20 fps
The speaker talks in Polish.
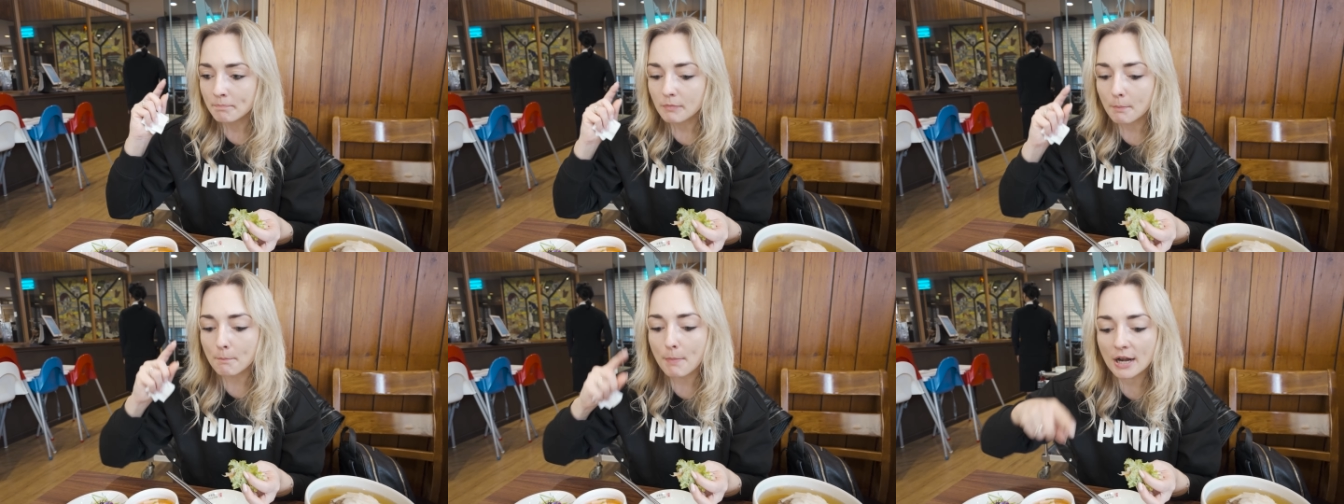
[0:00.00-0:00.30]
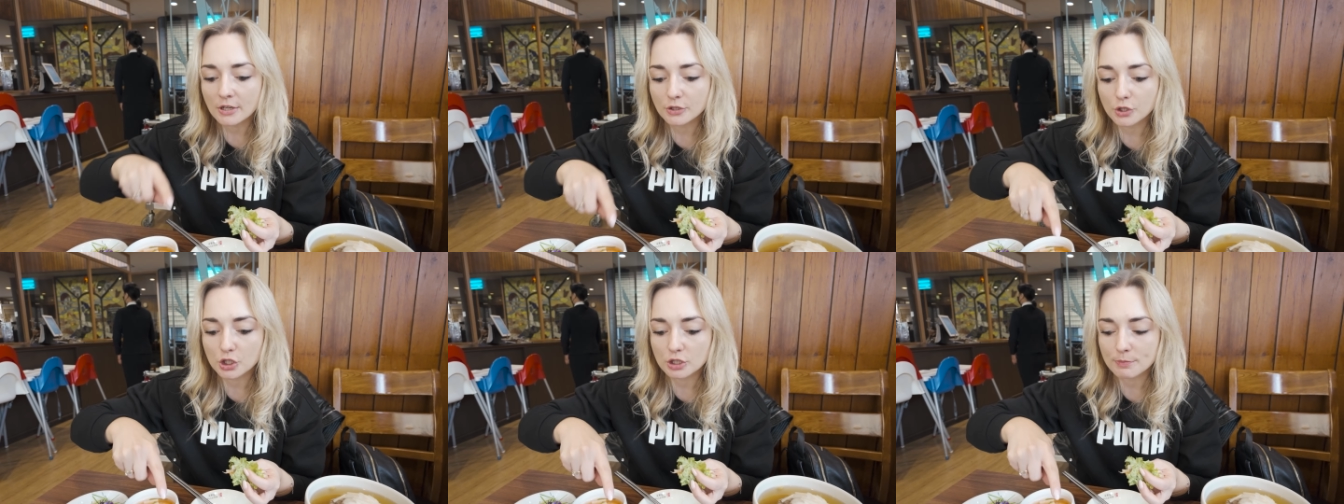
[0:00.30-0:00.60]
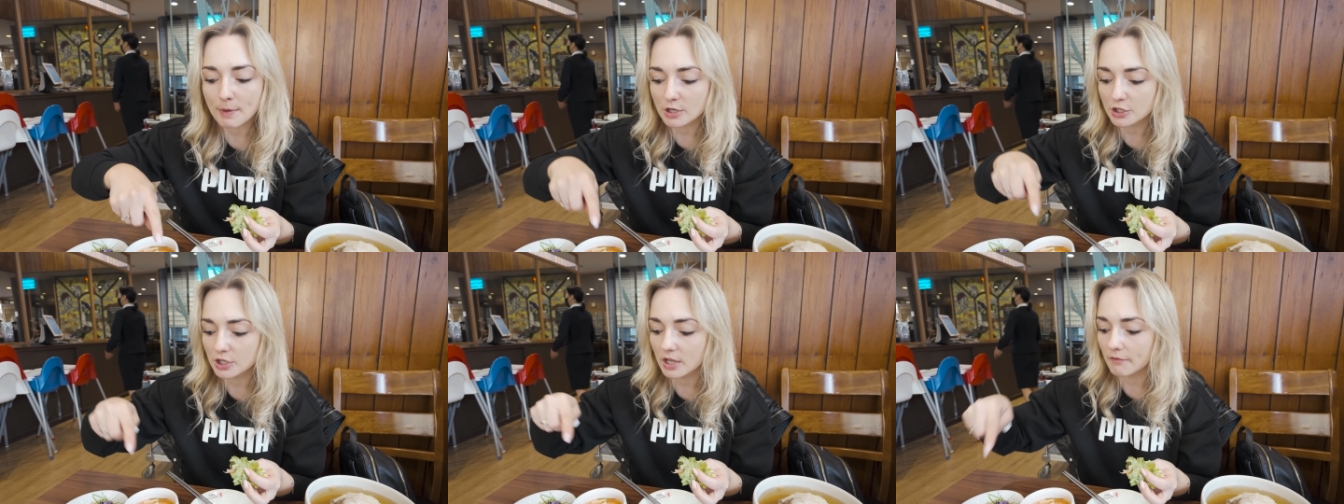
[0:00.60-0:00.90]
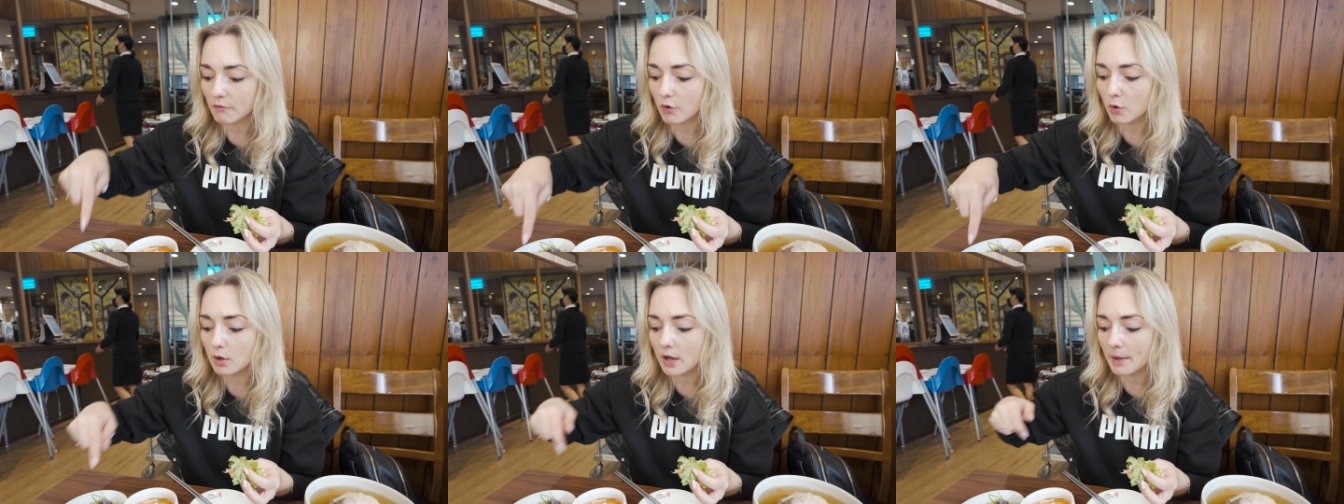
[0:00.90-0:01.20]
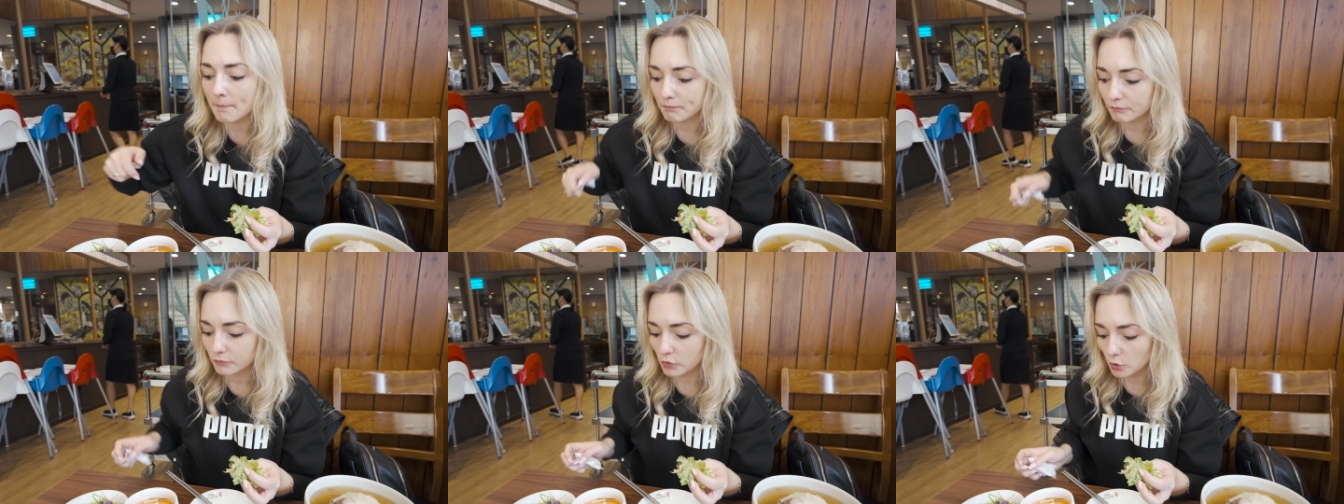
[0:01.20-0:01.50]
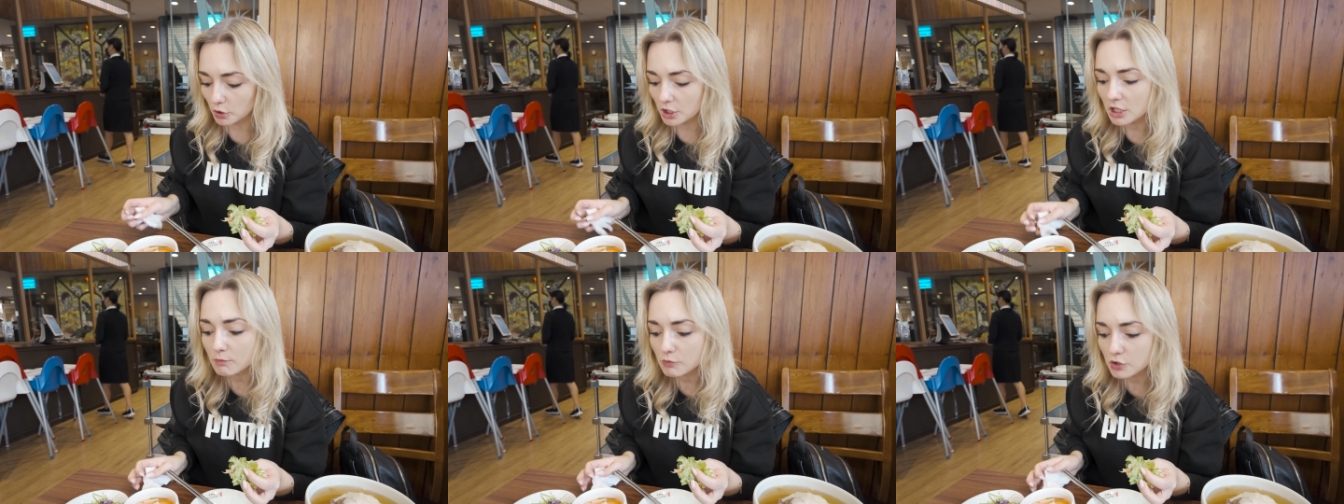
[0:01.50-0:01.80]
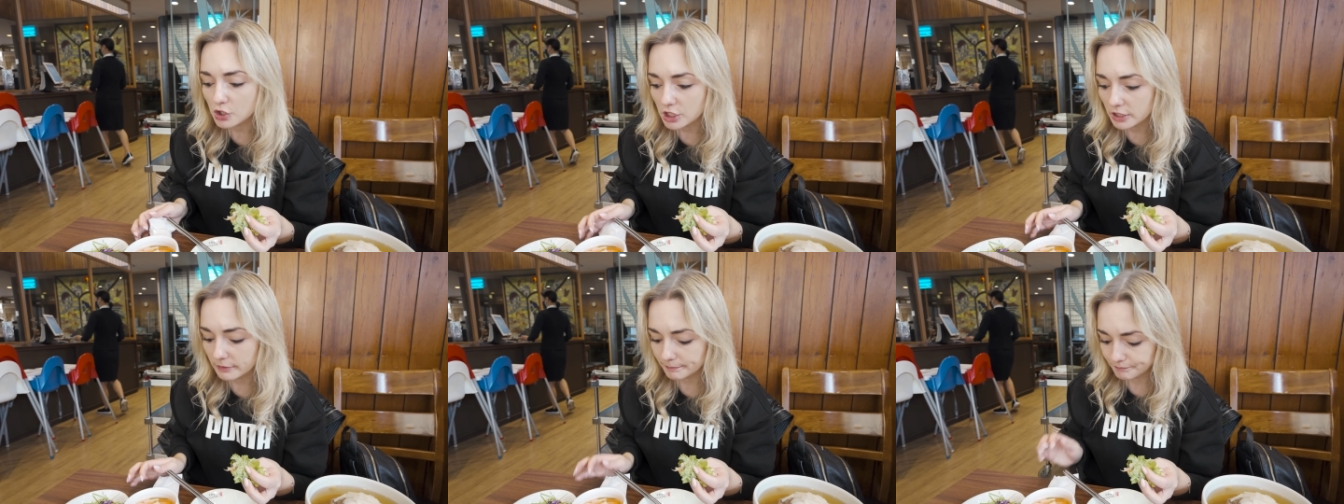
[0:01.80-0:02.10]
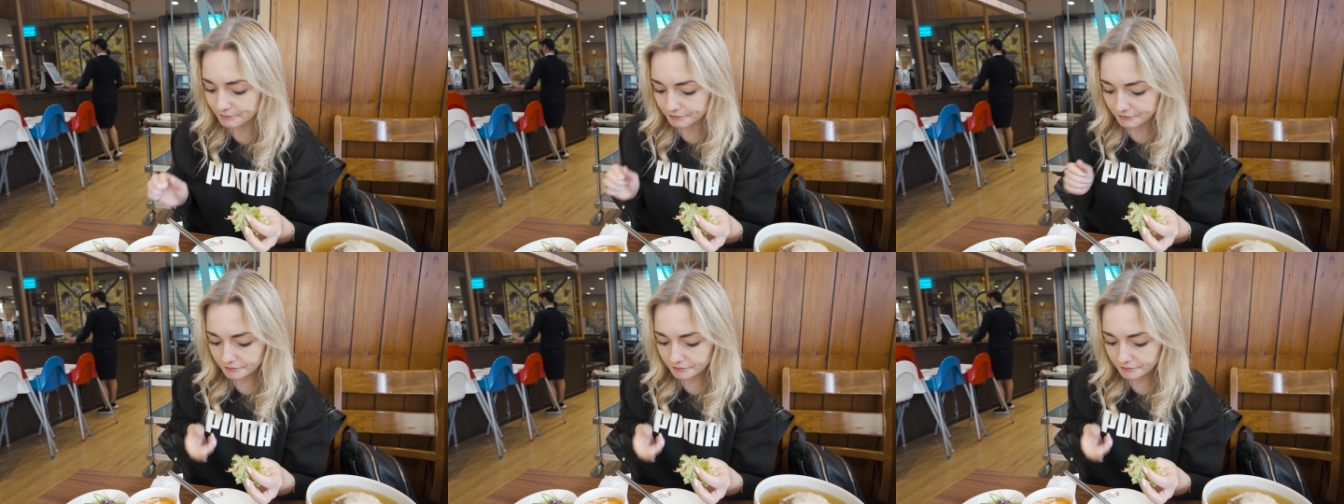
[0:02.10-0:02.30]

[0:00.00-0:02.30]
Bardzo smaczne. W ogóle to kimchi,